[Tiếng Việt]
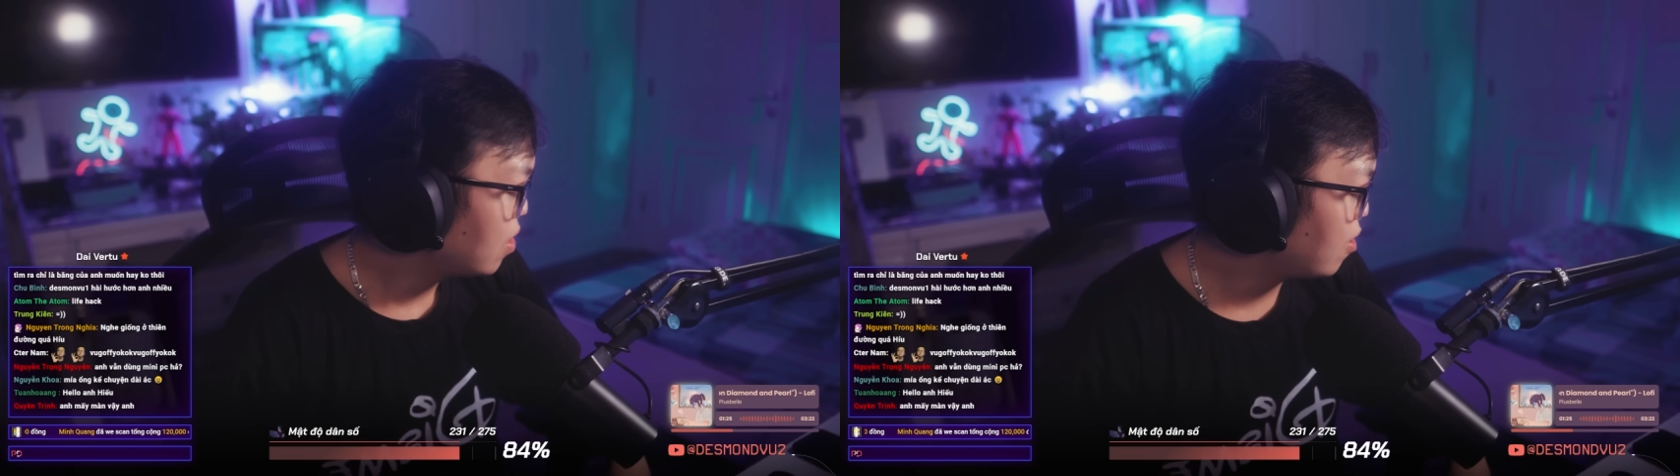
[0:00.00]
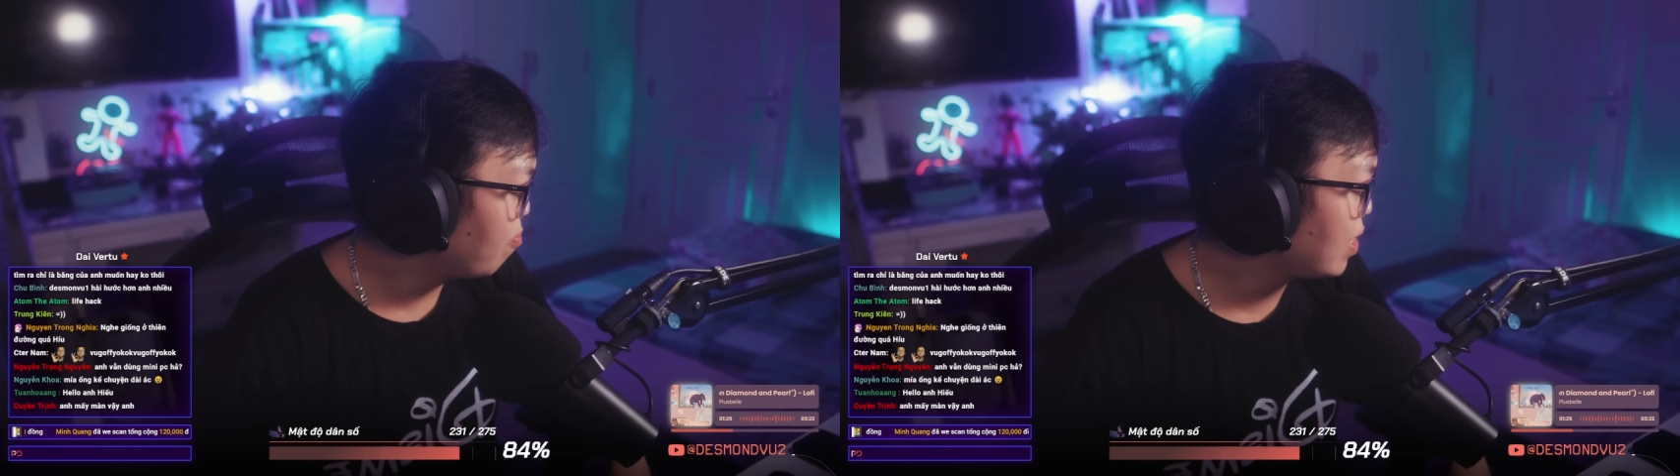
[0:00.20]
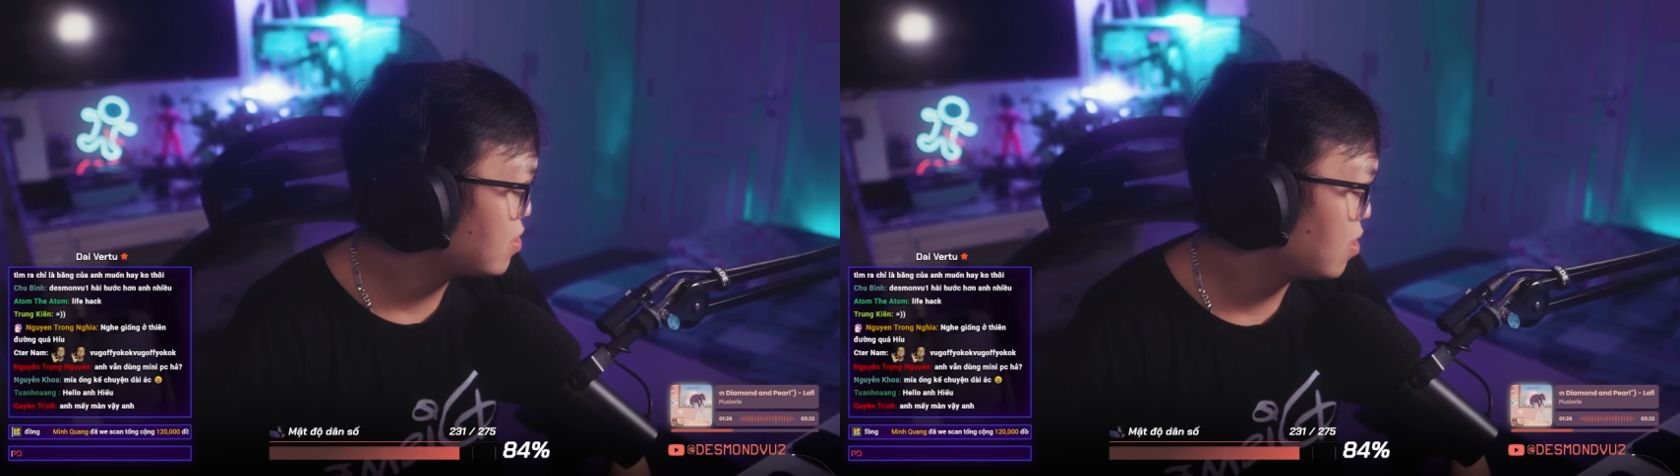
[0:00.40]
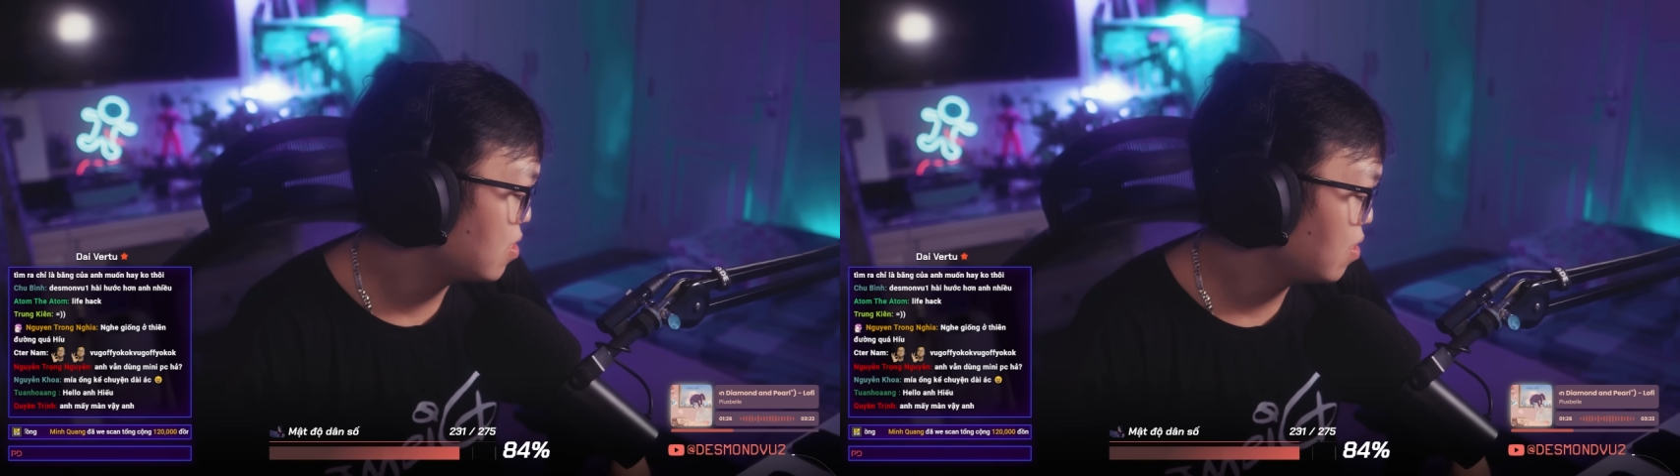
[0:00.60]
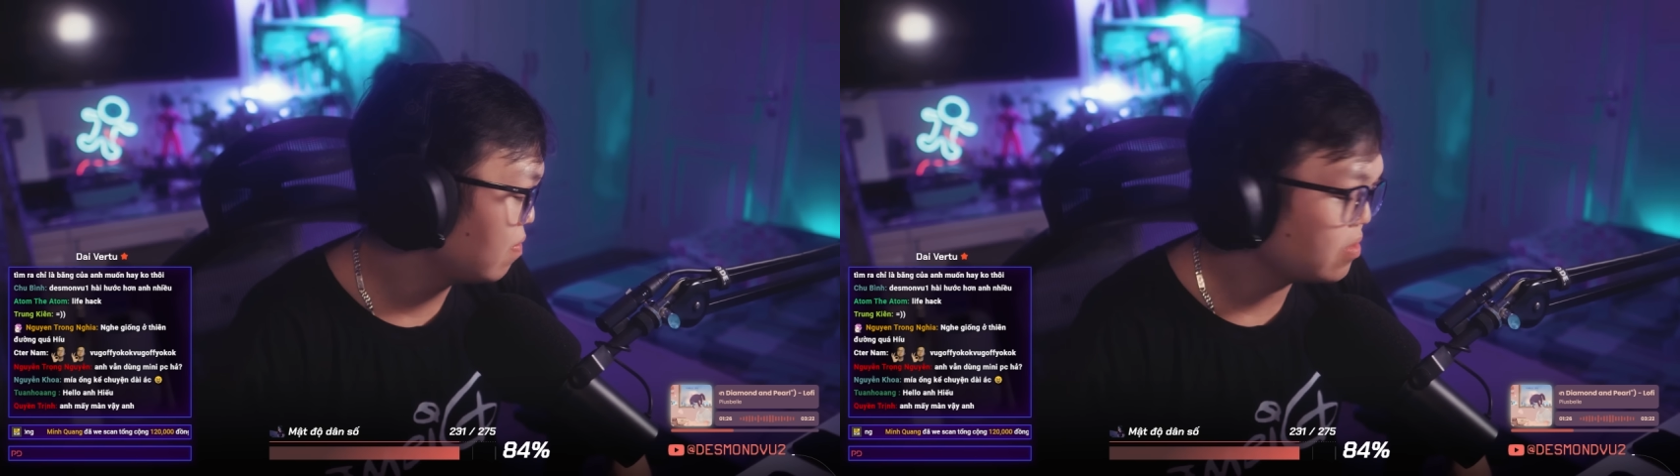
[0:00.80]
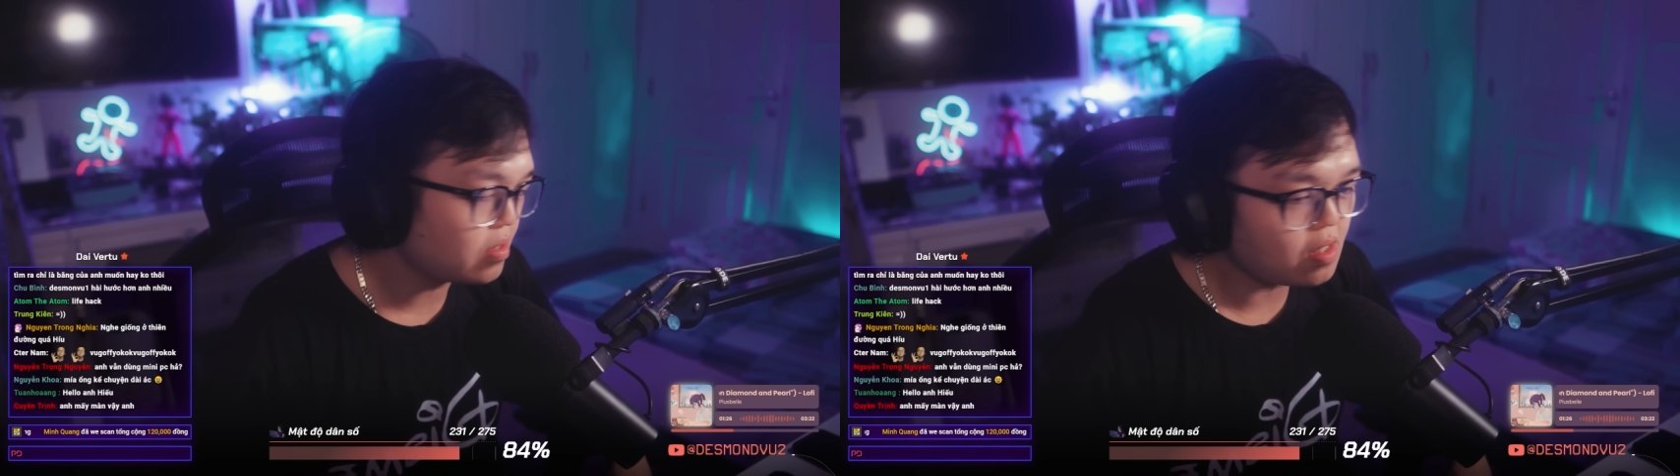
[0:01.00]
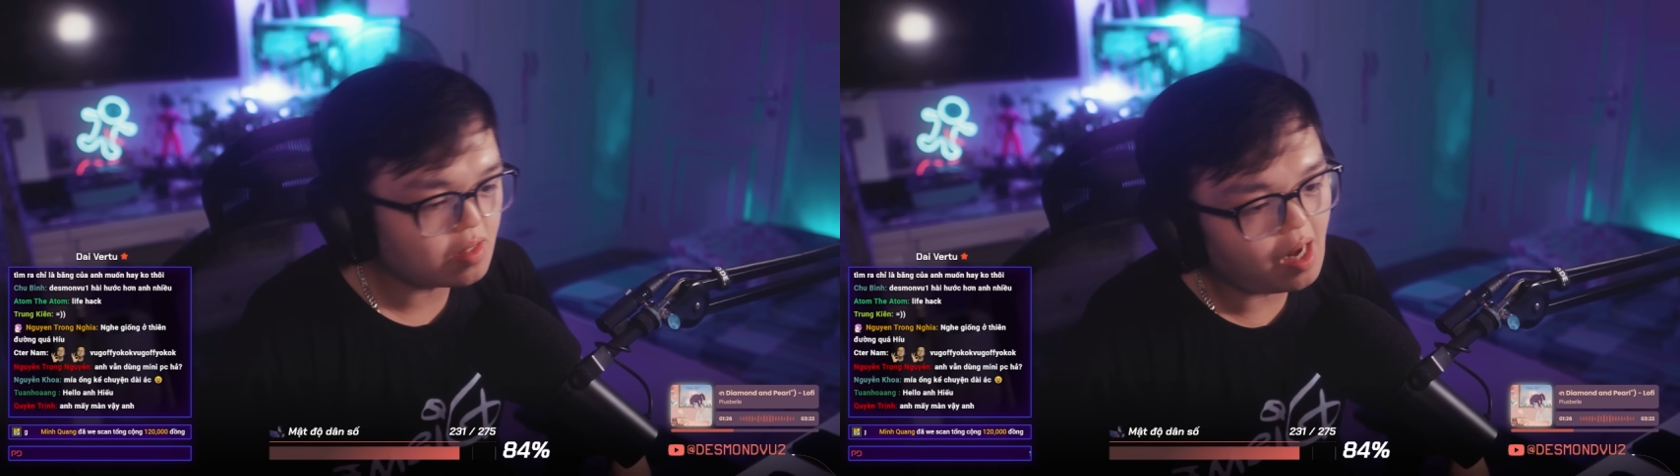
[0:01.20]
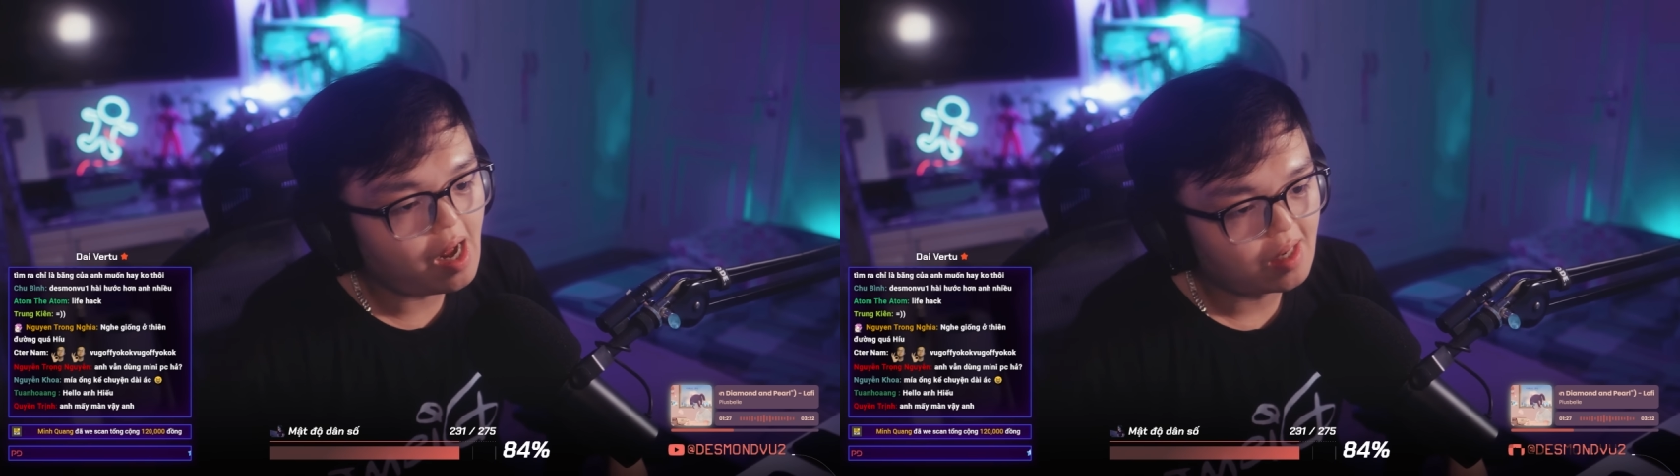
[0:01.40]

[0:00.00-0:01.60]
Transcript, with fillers: Nếu mà tính tất cả